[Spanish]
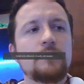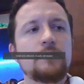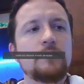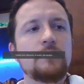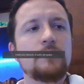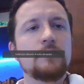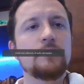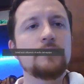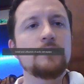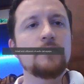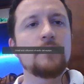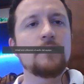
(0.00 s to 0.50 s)

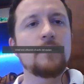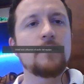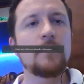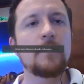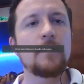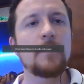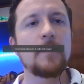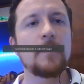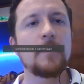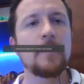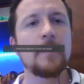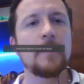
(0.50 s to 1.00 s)
tienes que dar
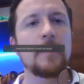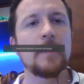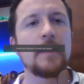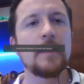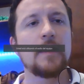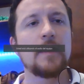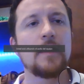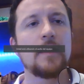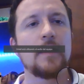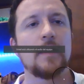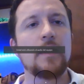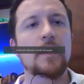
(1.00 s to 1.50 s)
clic a este
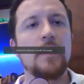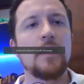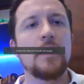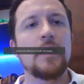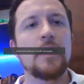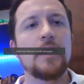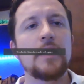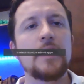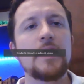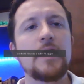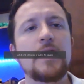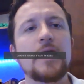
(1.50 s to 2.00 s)
botón.
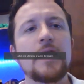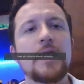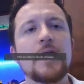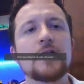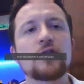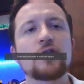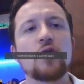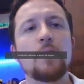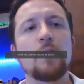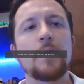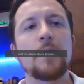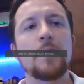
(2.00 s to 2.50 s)

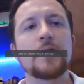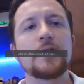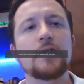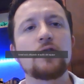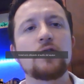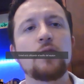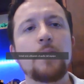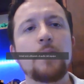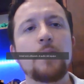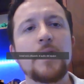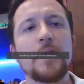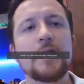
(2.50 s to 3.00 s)
Aquí vas a
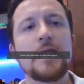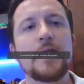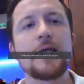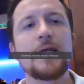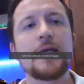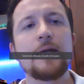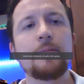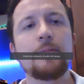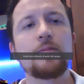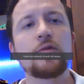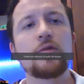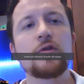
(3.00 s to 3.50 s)
compartir
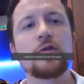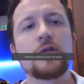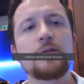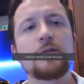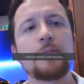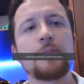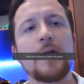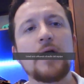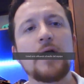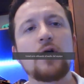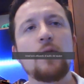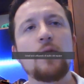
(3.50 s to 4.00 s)
la
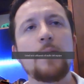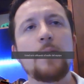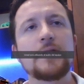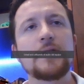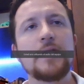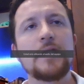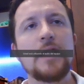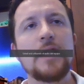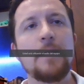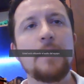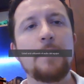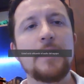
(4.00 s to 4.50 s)
pantalla
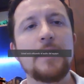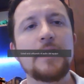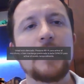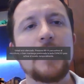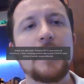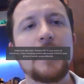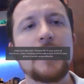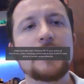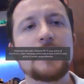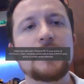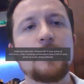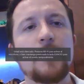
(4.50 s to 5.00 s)

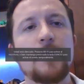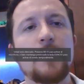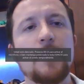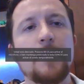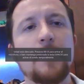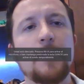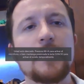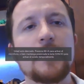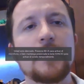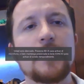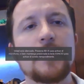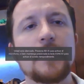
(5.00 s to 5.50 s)
y dentro
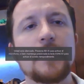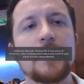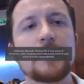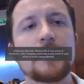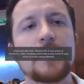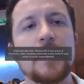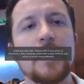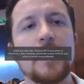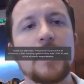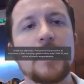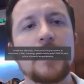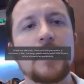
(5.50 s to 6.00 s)
de ella pues
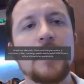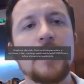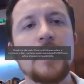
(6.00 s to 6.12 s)
todo el